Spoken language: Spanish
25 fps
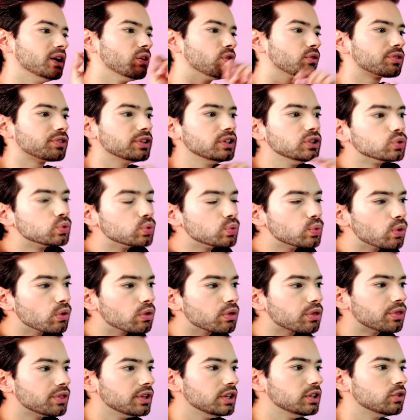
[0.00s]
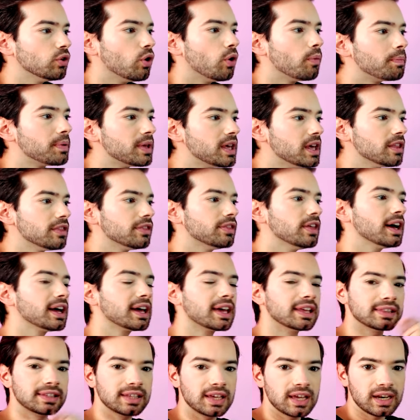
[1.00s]
O cinturoncito o pieza
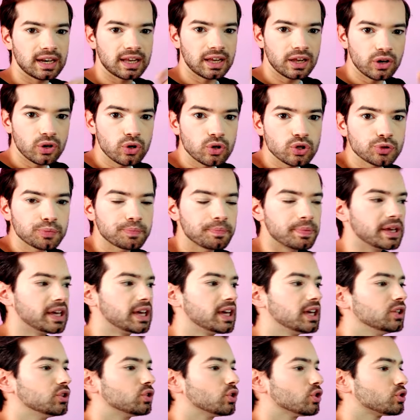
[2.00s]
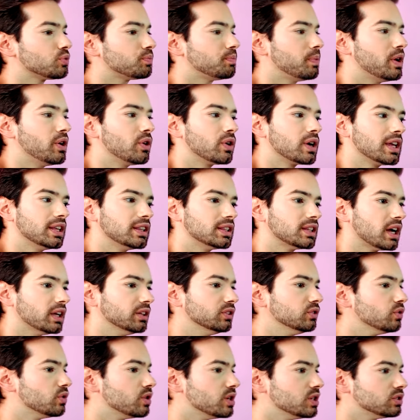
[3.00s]
que tiene los piquitos, pero
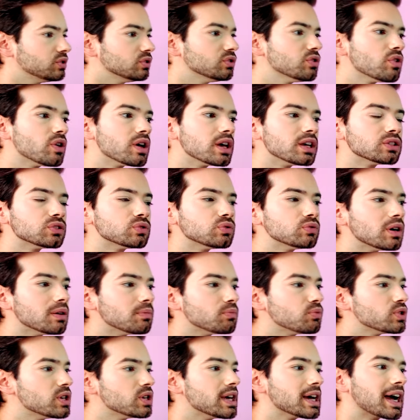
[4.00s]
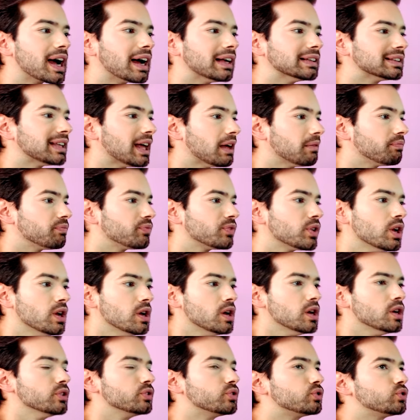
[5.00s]
quitando eso es una muñeca tan
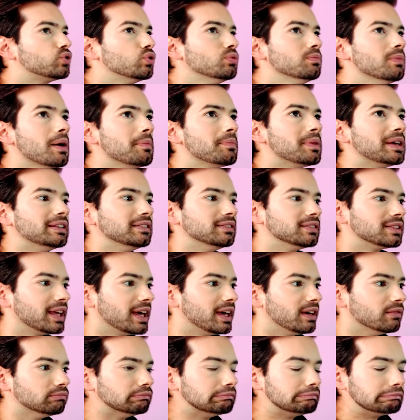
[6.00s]
sumamente